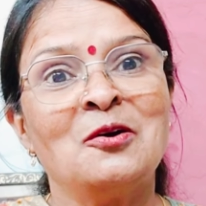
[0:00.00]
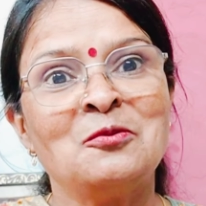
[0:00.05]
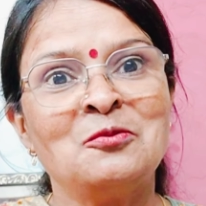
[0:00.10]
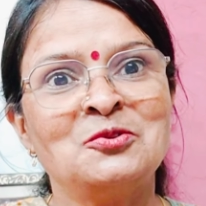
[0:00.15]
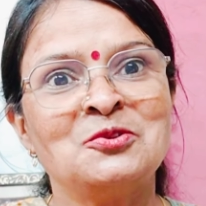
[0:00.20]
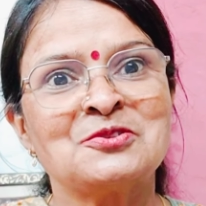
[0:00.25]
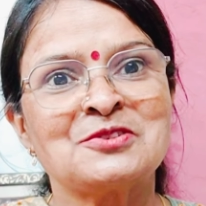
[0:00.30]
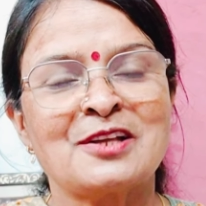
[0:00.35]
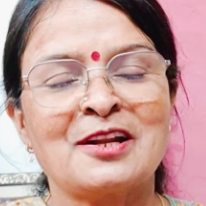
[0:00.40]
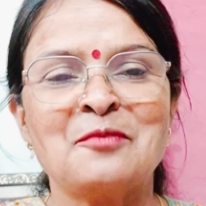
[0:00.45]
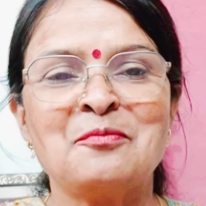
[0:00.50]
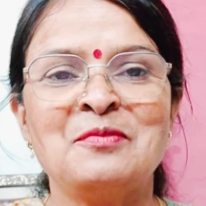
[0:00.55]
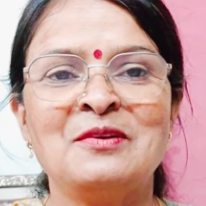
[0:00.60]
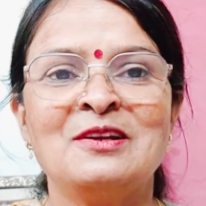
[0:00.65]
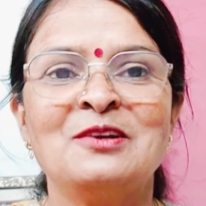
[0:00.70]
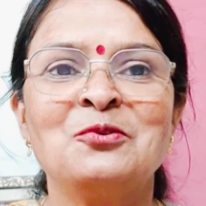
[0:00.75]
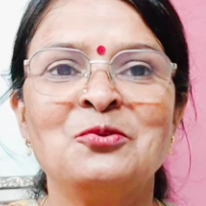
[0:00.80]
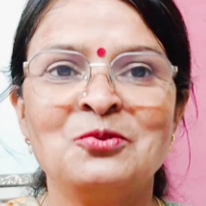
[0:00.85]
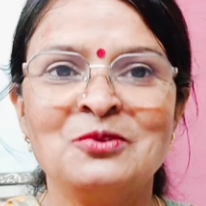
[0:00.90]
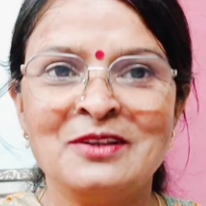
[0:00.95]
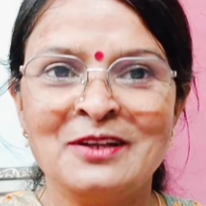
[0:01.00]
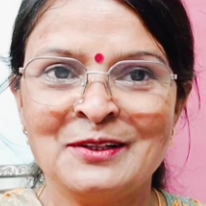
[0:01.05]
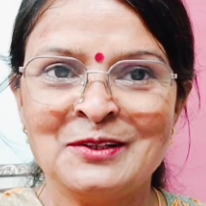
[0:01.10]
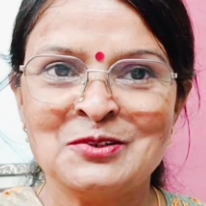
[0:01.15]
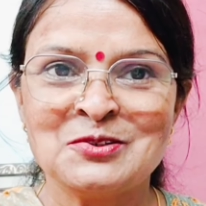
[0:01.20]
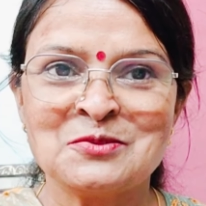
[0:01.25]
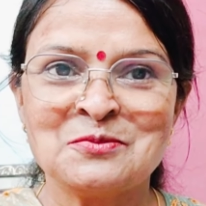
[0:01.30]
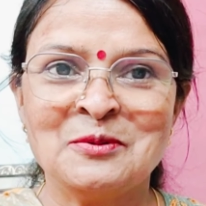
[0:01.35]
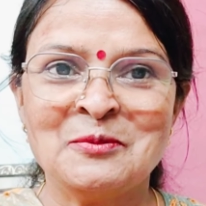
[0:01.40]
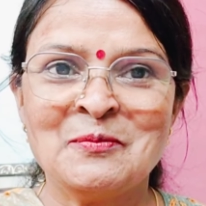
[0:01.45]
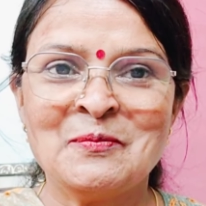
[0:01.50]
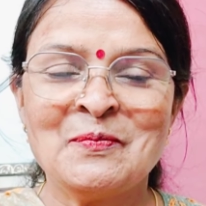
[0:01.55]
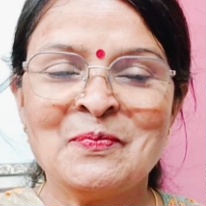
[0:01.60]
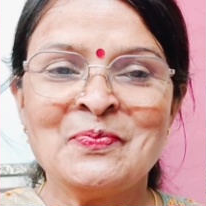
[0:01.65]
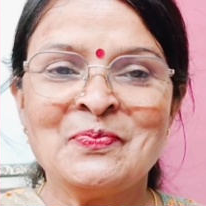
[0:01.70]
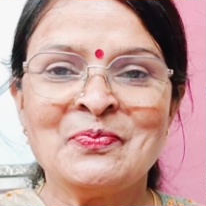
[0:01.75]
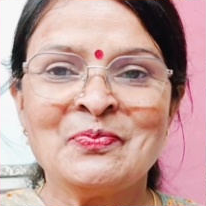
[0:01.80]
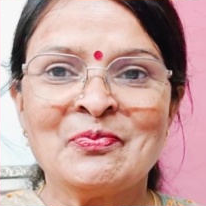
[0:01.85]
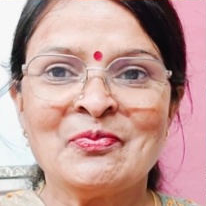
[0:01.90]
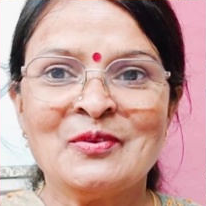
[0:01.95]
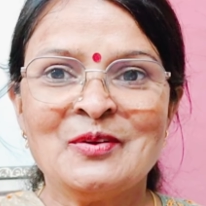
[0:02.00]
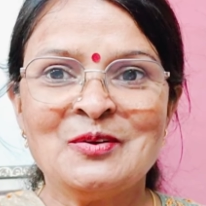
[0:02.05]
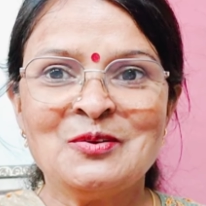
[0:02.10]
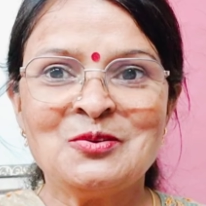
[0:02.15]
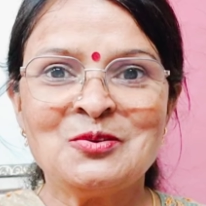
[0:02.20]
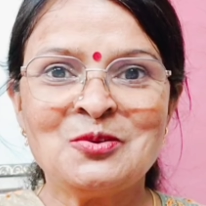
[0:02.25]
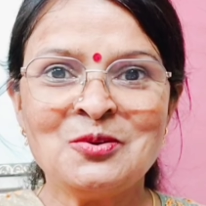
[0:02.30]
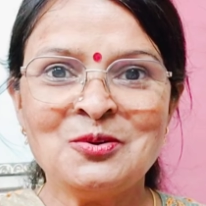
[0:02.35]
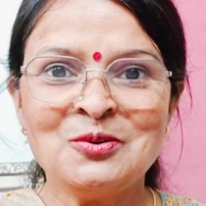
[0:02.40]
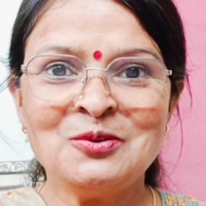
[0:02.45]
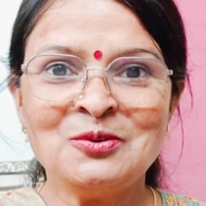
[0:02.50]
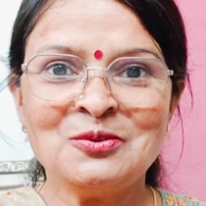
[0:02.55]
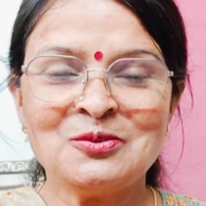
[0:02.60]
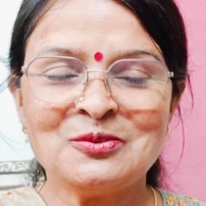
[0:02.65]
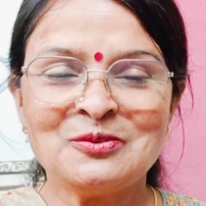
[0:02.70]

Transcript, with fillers: और वो तो शराब पी के कूद गए थे उसमें तो